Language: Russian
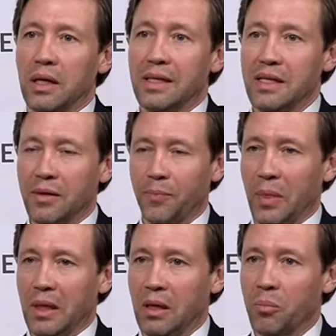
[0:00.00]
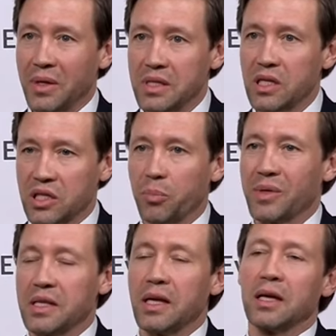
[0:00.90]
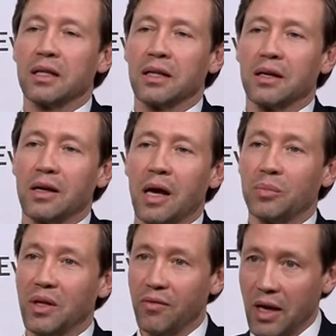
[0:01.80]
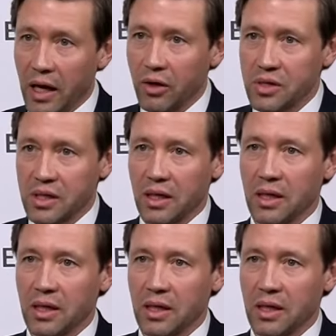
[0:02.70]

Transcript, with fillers: эти э, поддержки постоянно обновляются,